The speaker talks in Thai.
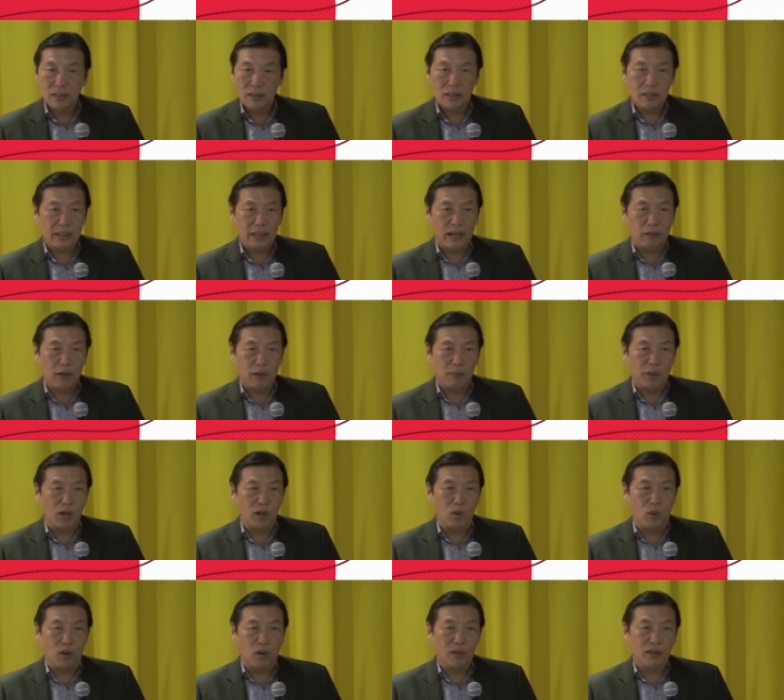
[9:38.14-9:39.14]
แสดงว่ามร
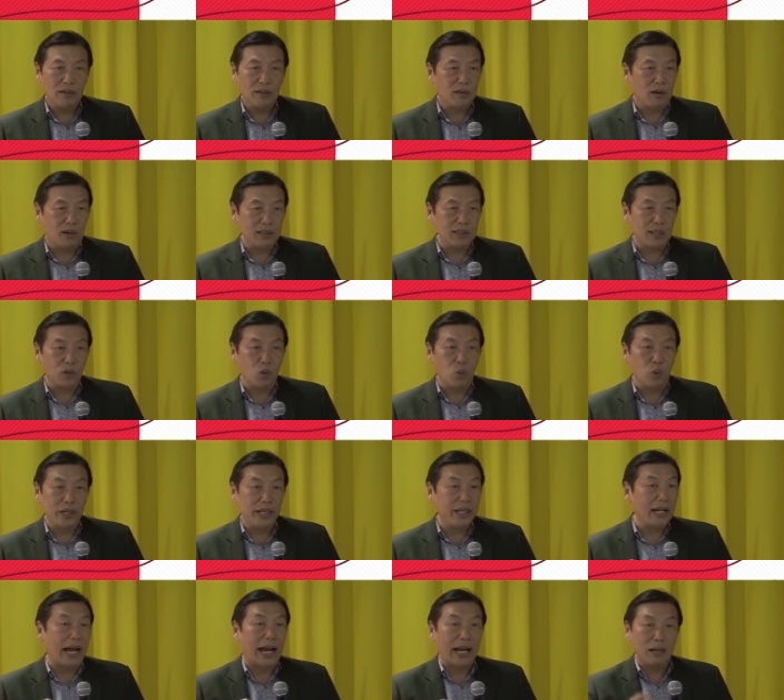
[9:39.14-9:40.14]
ดกของตระกูล
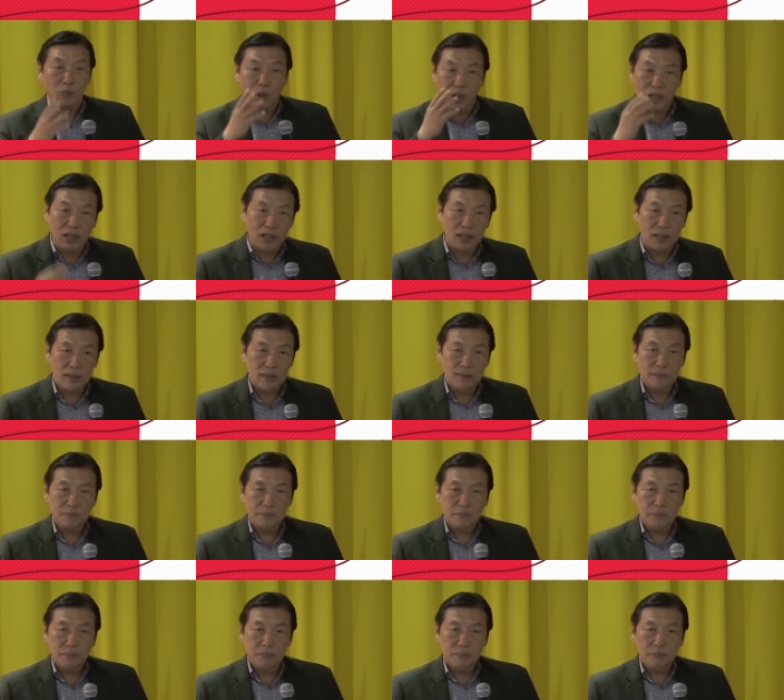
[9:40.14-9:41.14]
นี้หายหมดเลย
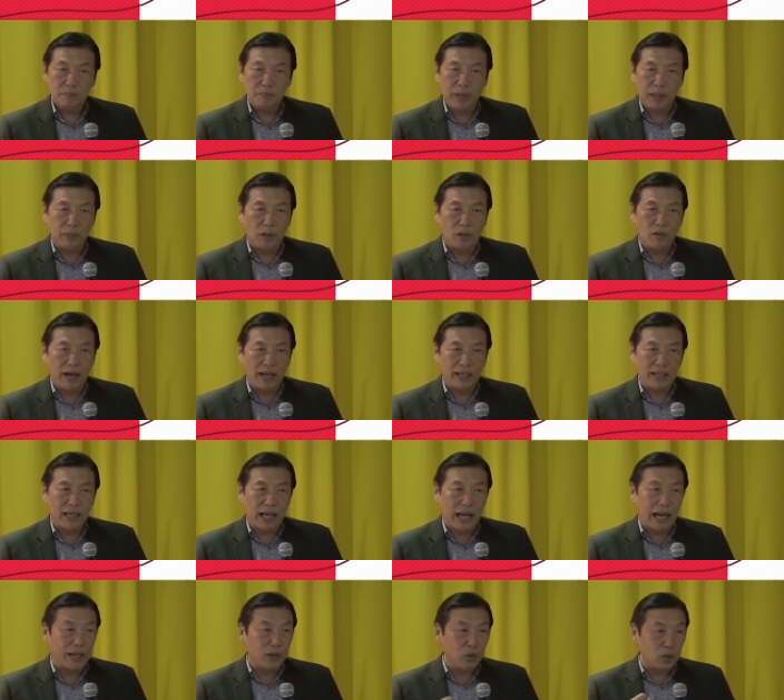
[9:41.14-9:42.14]
เป็นเบาหวานนี่
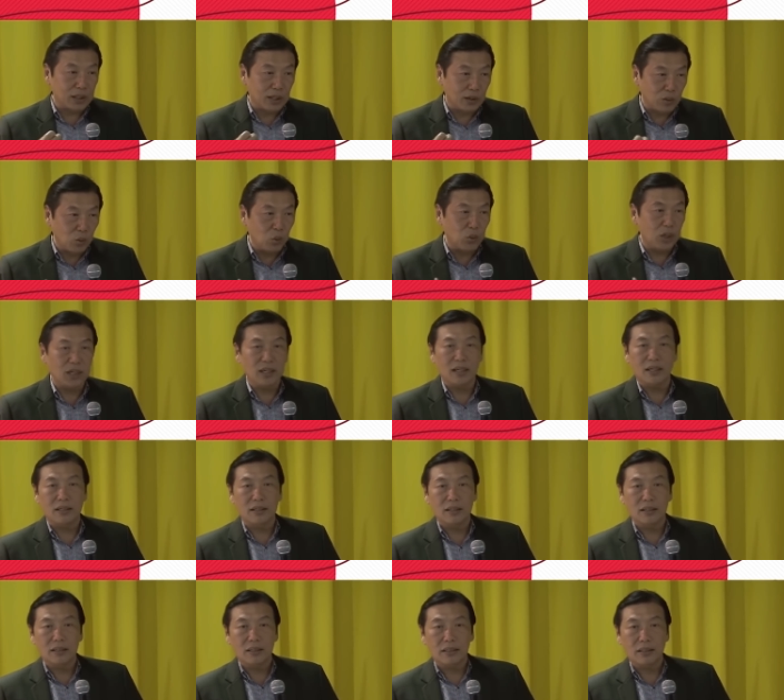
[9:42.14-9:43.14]
หายยกตระกูลเลย
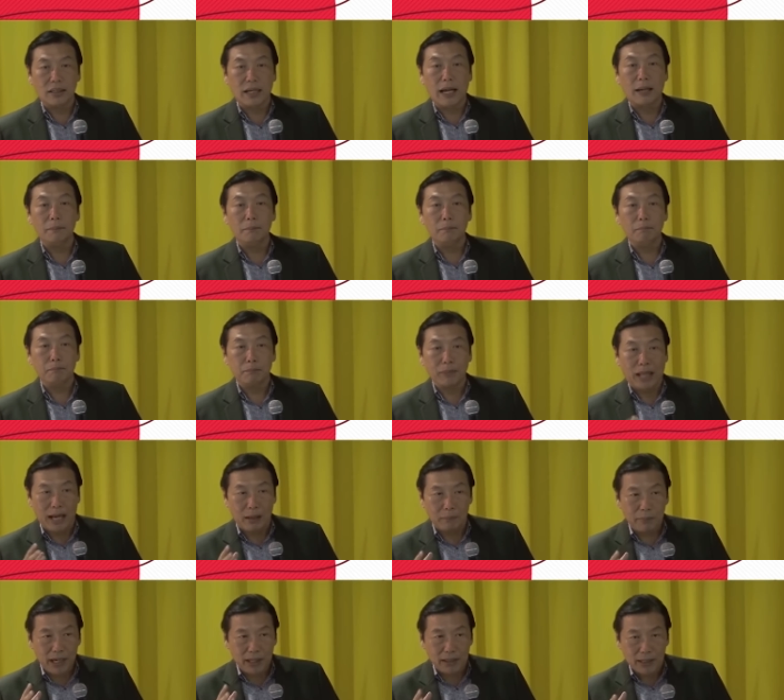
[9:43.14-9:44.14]
นะครับ สา
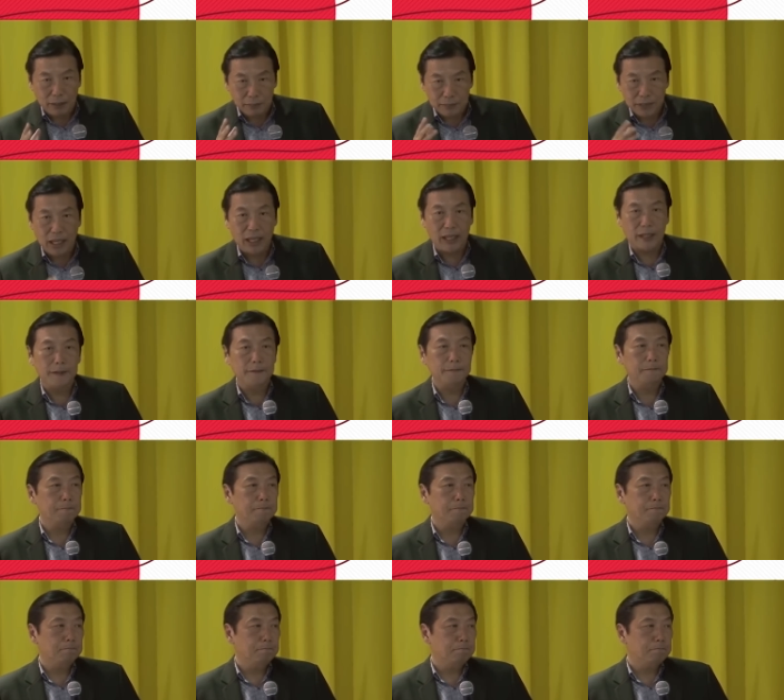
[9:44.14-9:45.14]
มารถทำได้
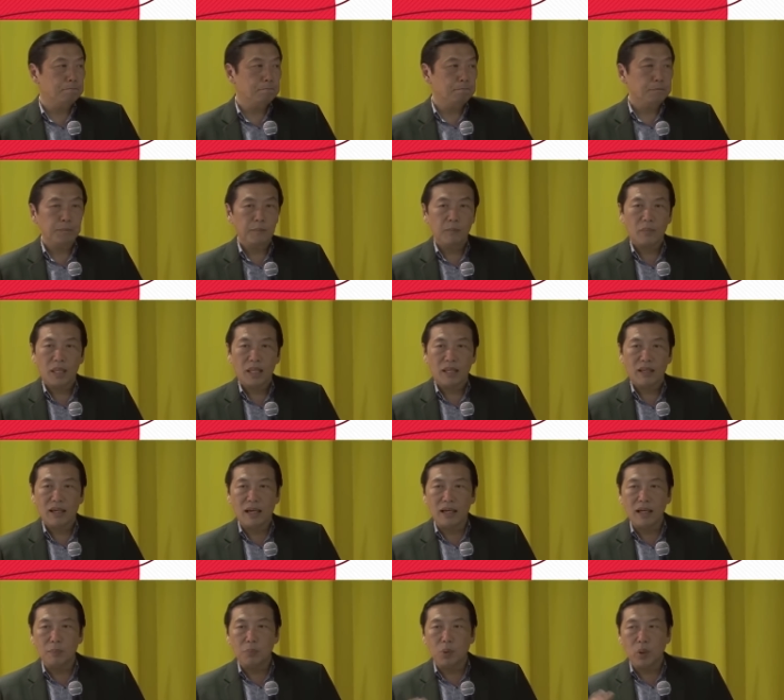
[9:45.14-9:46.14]

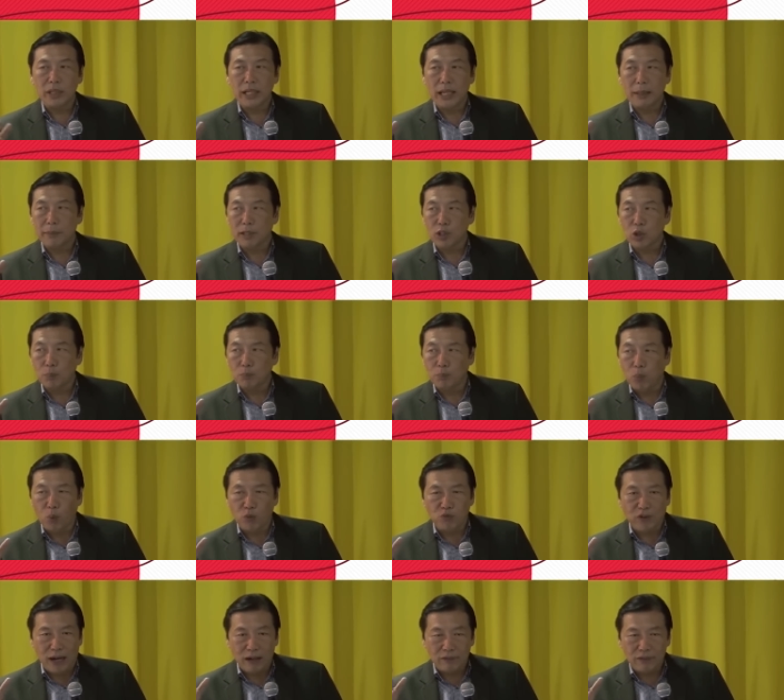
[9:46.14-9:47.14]
เรื่องพวกนี้มันต้องปลูก
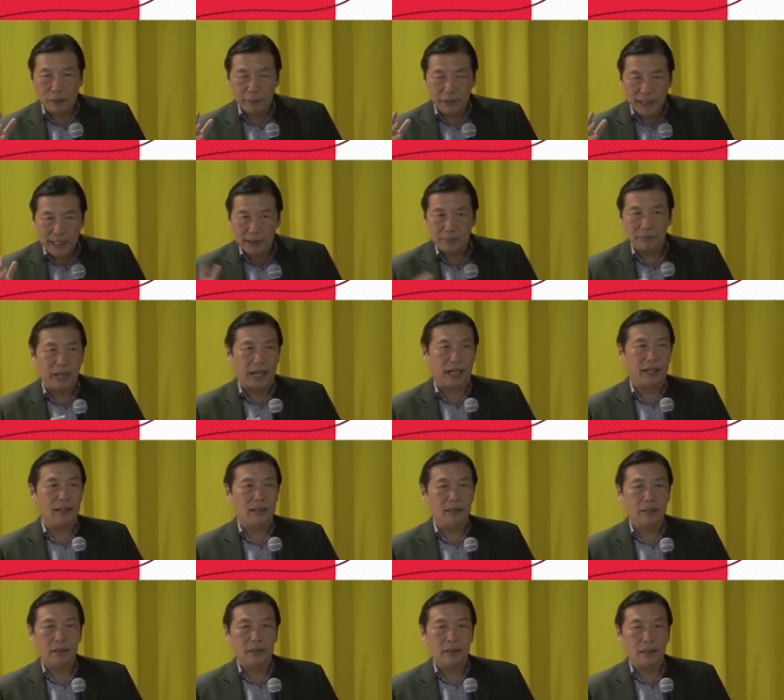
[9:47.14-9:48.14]
ฝังความคิดใหม่
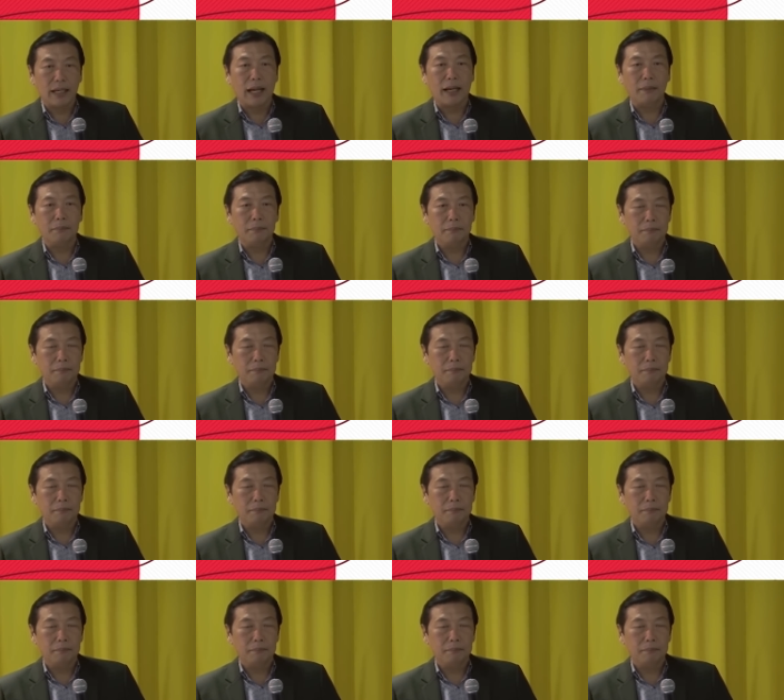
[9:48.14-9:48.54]
นะครับ